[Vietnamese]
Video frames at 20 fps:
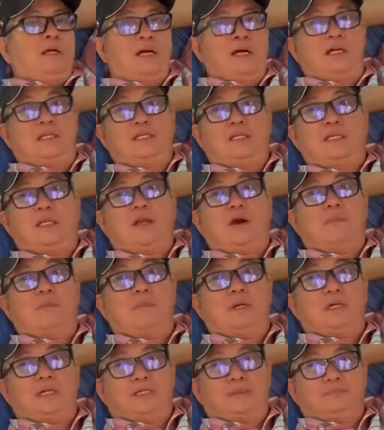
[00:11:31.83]
ở dưới nó đồng
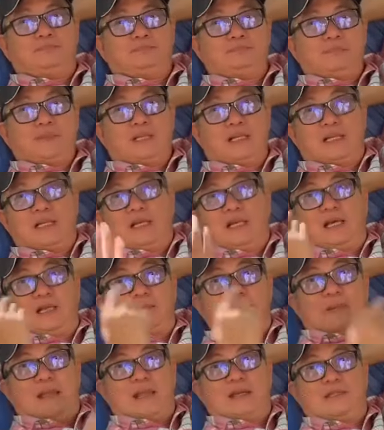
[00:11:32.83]
mười rồi cái
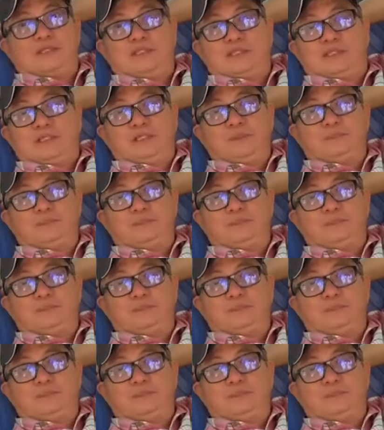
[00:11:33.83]
lên mạng nó chửi